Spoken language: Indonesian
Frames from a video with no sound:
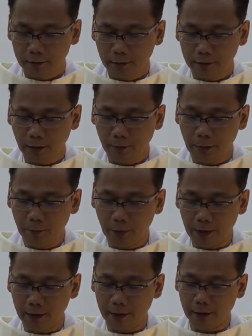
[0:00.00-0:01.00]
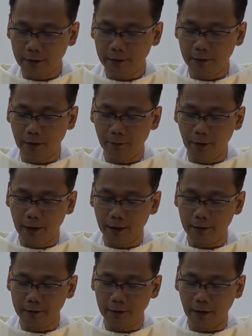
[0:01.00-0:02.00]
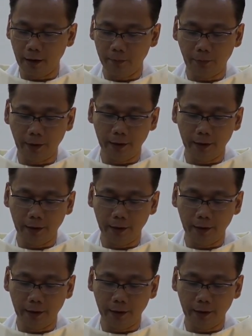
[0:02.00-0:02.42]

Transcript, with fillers: Tetapi mereka tidak mengerti apa